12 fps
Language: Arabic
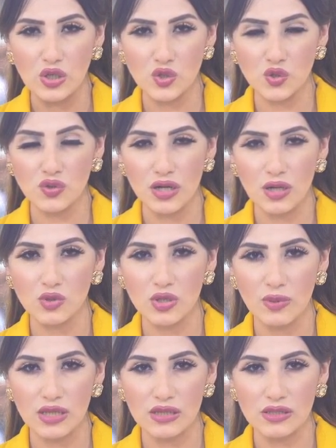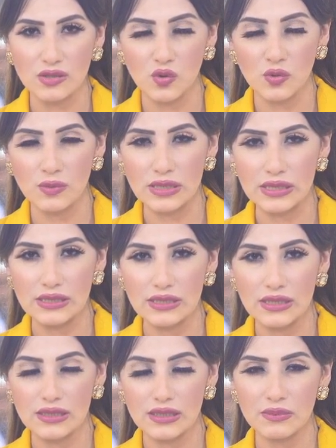شكرا لمتابعة حضراتكم
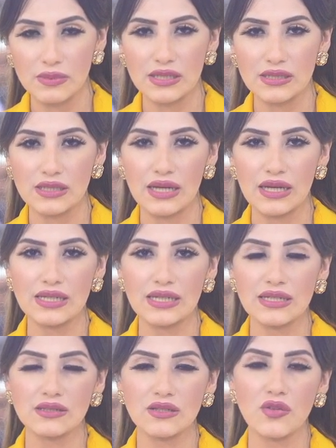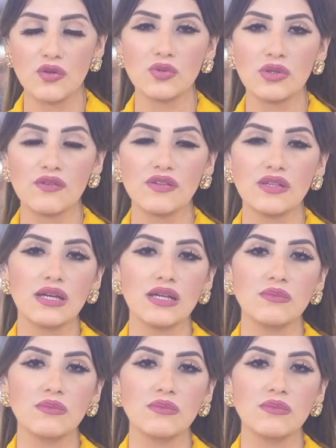لهذا البيان العاجل انتظرونا في